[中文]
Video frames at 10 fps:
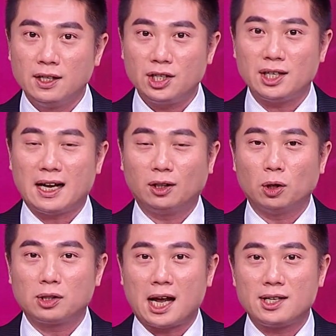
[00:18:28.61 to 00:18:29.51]
竟然
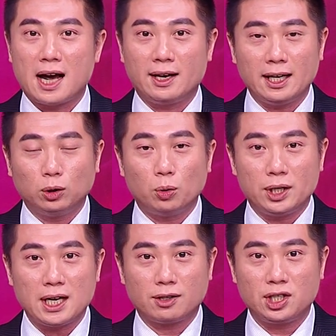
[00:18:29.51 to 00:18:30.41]
都参加了印度
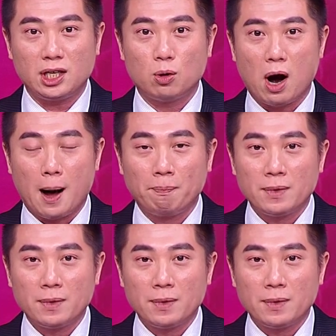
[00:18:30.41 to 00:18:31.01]
一项计划。